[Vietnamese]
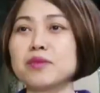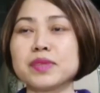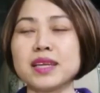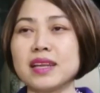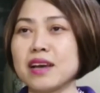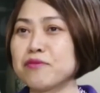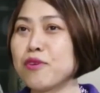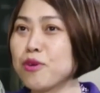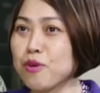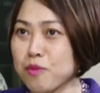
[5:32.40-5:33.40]
thông tin là vô
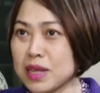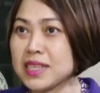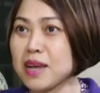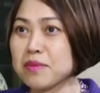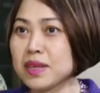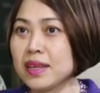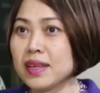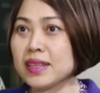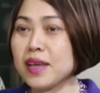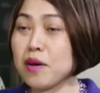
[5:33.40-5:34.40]
cùng quan trọng
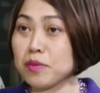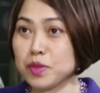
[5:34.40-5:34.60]
theo ông